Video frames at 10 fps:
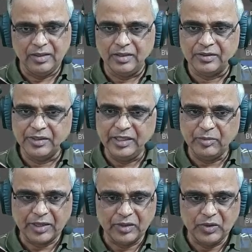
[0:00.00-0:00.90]
త్రీడీ
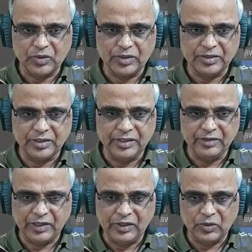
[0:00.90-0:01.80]
మోడల్లో కూడా త్రీడీ
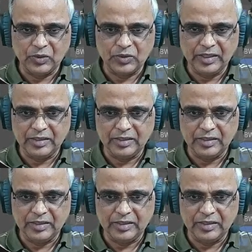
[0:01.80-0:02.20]
ఫైల్లో కూడా